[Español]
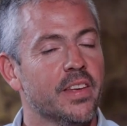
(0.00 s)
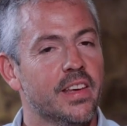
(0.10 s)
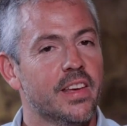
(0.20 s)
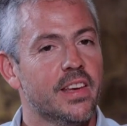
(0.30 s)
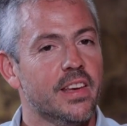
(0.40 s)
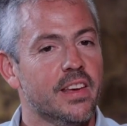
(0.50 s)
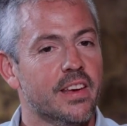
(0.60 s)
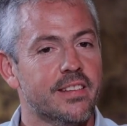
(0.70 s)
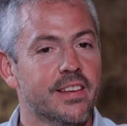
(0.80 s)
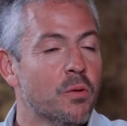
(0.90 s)
eh,
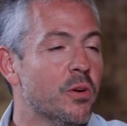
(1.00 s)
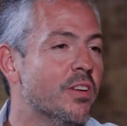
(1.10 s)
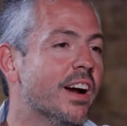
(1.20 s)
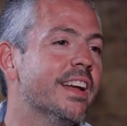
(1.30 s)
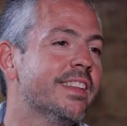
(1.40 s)
así que bueno, acá